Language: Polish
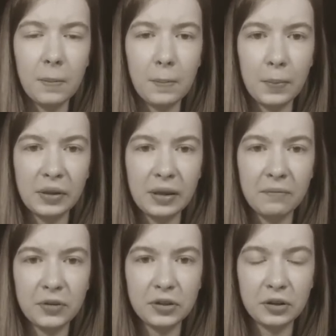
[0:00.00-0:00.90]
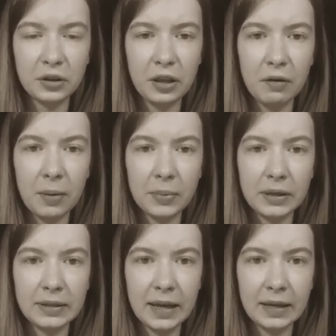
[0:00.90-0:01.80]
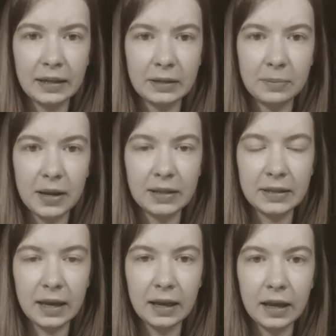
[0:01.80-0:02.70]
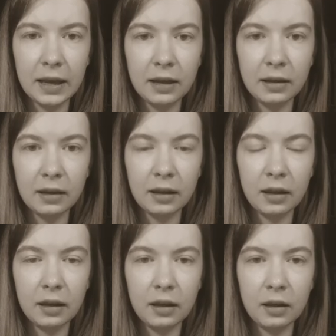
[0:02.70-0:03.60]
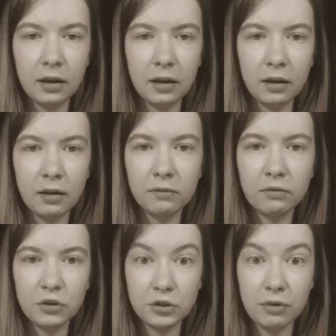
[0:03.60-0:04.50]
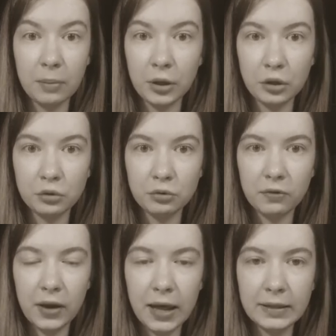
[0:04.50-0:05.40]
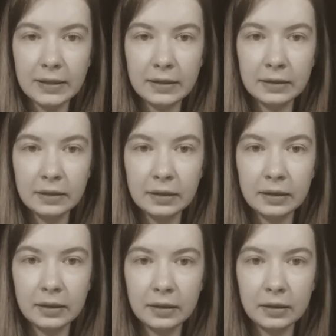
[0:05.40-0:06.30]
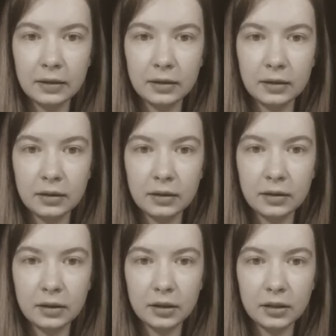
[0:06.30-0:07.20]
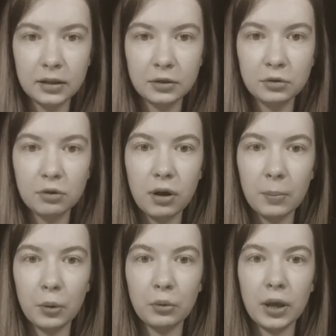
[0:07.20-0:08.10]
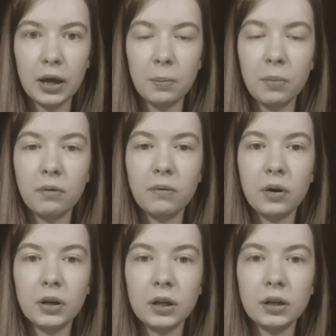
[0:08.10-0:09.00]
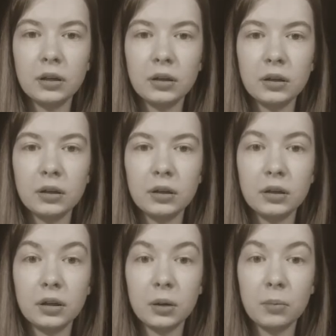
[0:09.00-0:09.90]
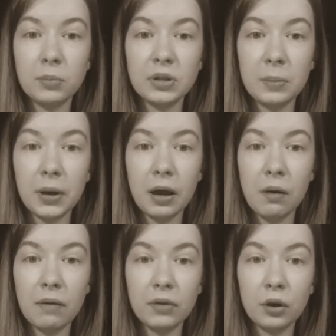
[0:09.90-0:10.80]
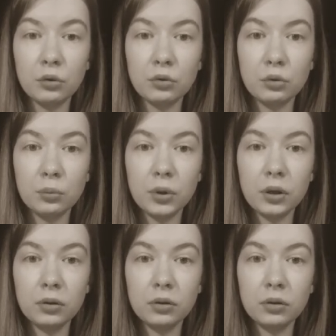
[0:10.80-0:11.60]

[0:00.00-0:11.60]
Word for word: Potem wyciągnęłam lizaki z plecaka, włożyłam je do szuflady i zasunęłam ją tak powoli, jakbym zamykała w jego trumnę.